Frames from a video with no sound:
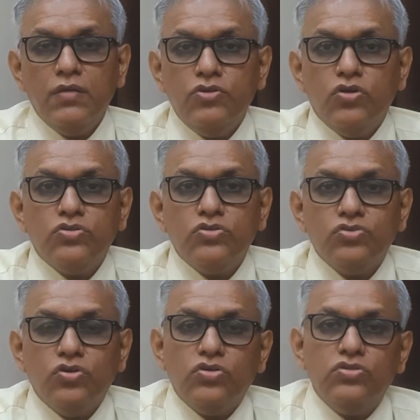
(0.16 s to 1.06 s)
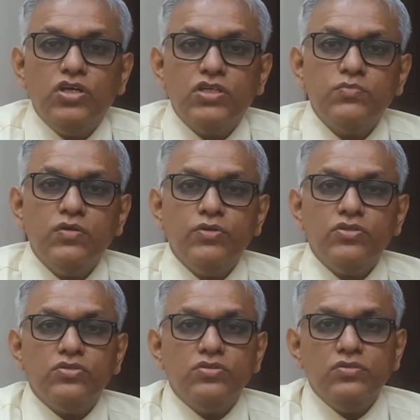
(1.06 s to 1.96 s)
আমি ডক্টর শঙ্কর দাস
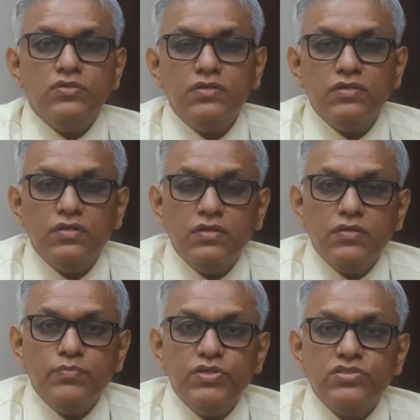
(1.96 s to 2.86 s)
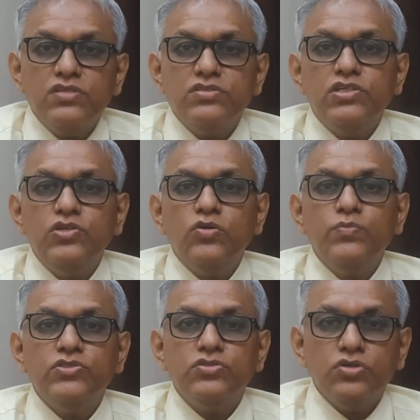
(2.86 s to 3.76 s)
মহাপাত্র পেশায় স্ত্রীরোগ
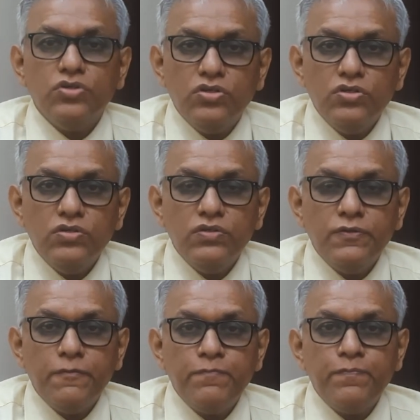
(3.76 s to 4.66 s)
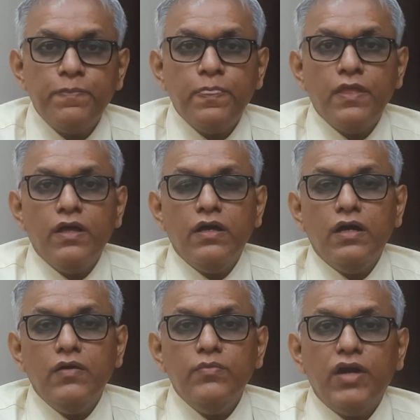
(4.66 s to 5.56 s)
বিশেষজ্ঞ
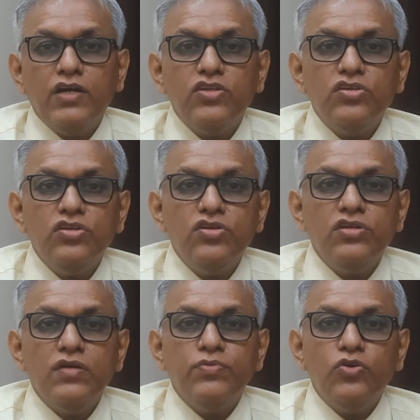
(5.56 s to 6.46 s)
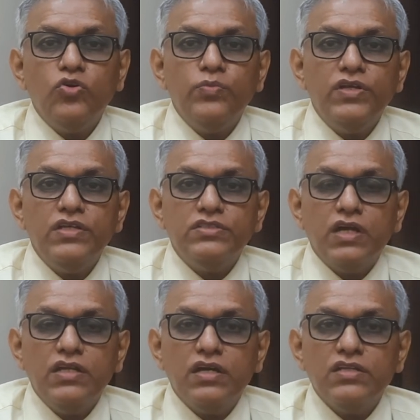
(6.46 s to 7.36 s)
আমি ভাগীরথী নিউটিয়া ফর ওমেন অ্যান্ড
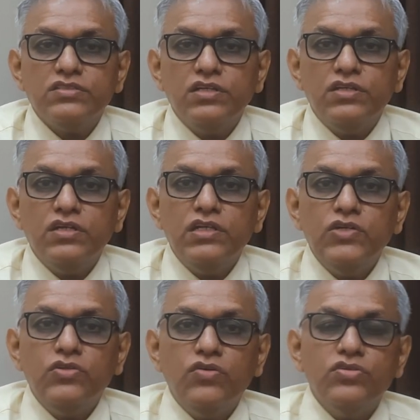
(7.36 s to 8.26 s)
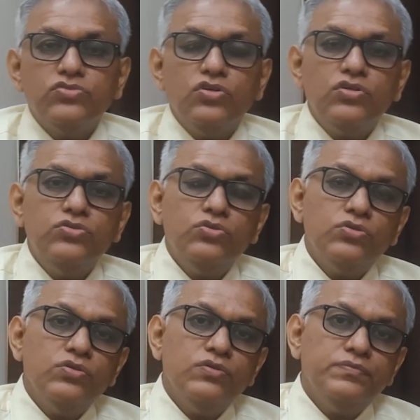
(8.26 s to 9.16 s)
চাইল্ড কেয়ার সেন্টার নিউটাউনের সঙ্গে যুক্ত